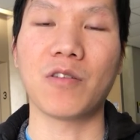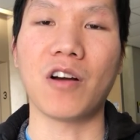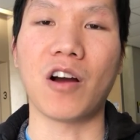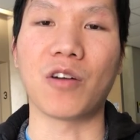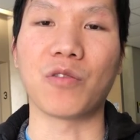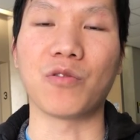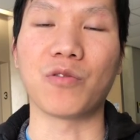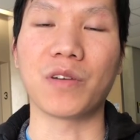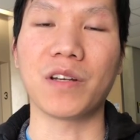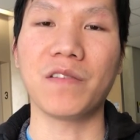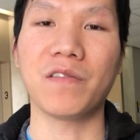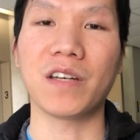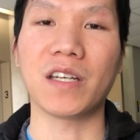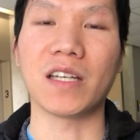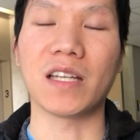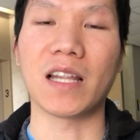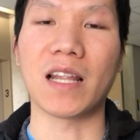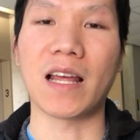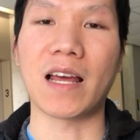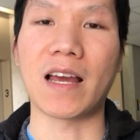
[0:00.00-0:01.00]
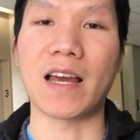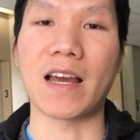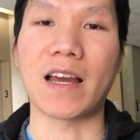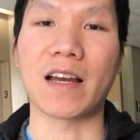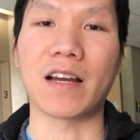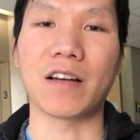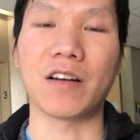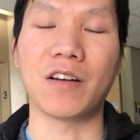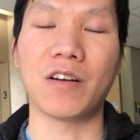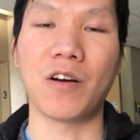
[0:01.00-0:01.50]
câu hỏi của quý vị
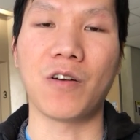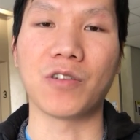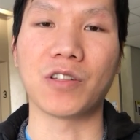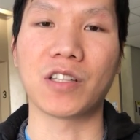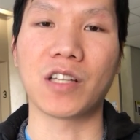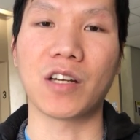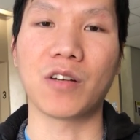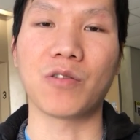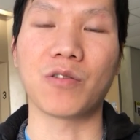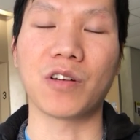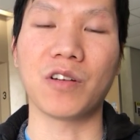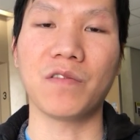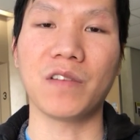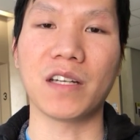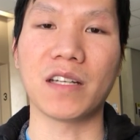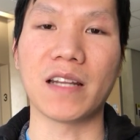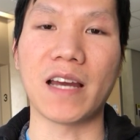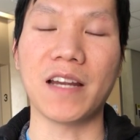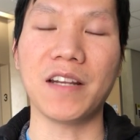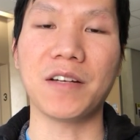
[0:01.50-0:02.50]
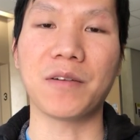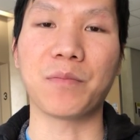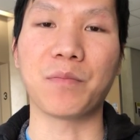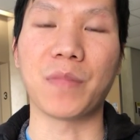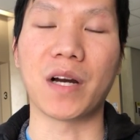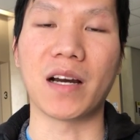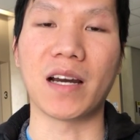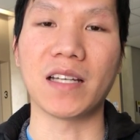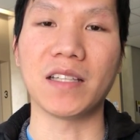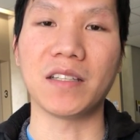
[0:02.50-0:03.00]
là hồ sơ của quý vị đã
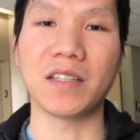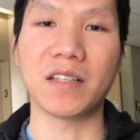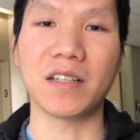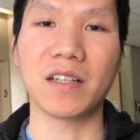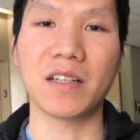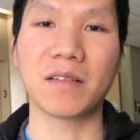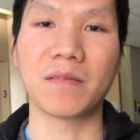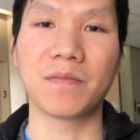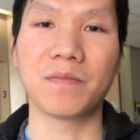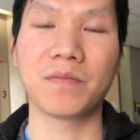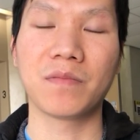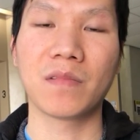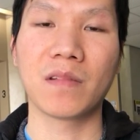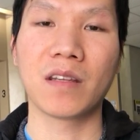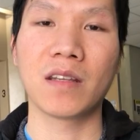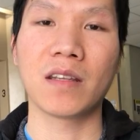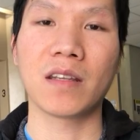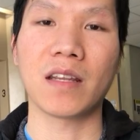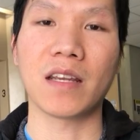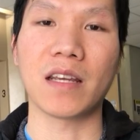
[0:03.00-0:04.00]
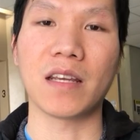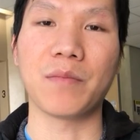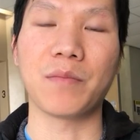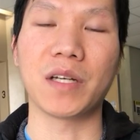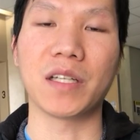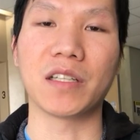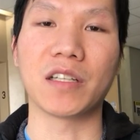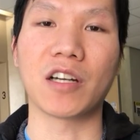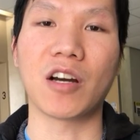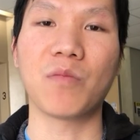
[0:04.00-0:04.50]
được mở hay chưa,
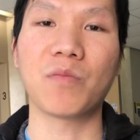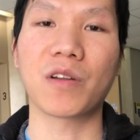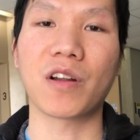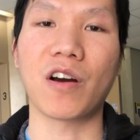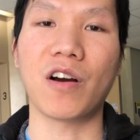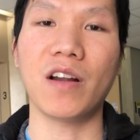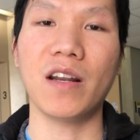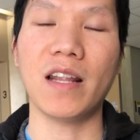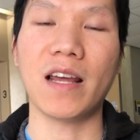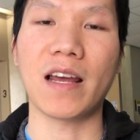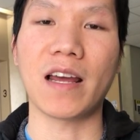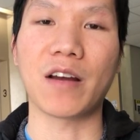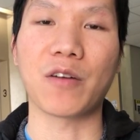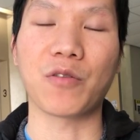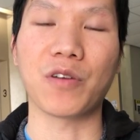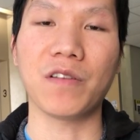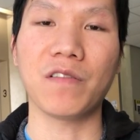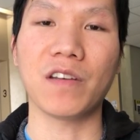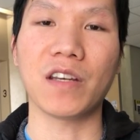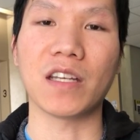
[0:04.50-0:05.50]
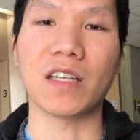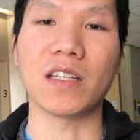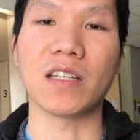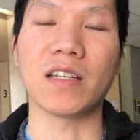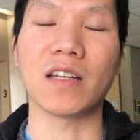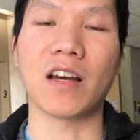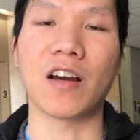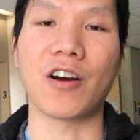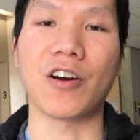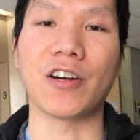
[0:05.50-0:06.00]
thì mình không rõ là quý
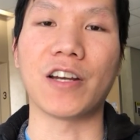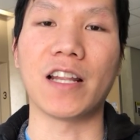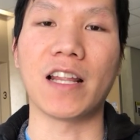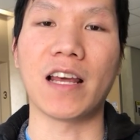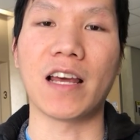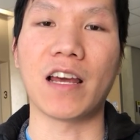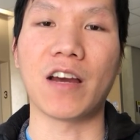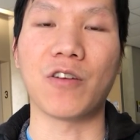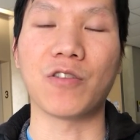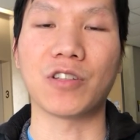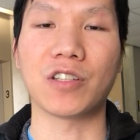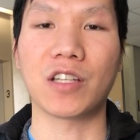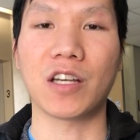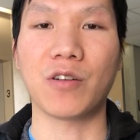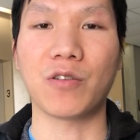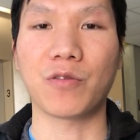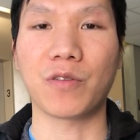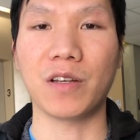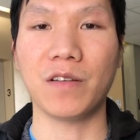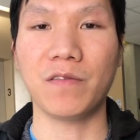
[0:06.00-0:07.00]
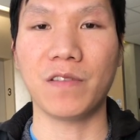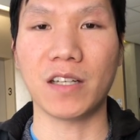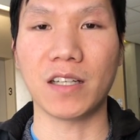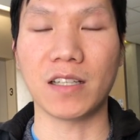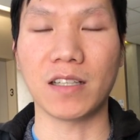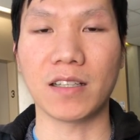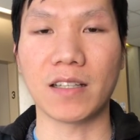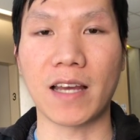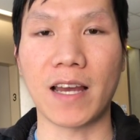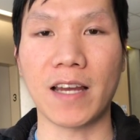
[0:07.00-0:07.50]
vị hỏi là hồ sơ của
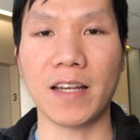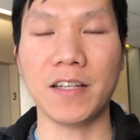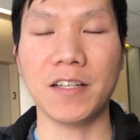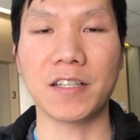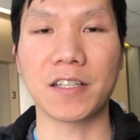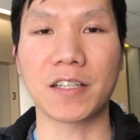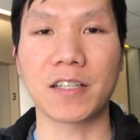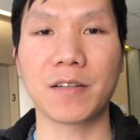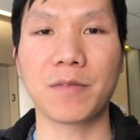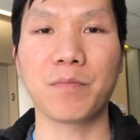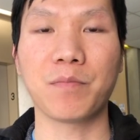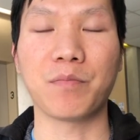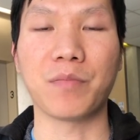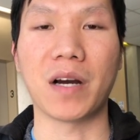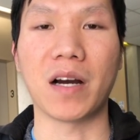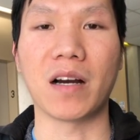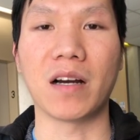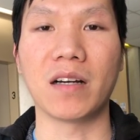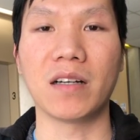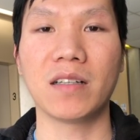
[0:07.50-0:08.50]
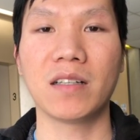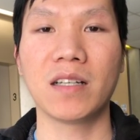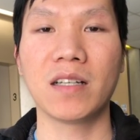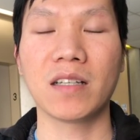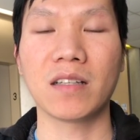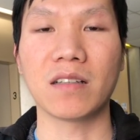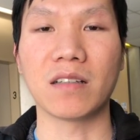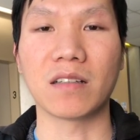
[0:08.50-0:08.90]
quý vị đã được mở,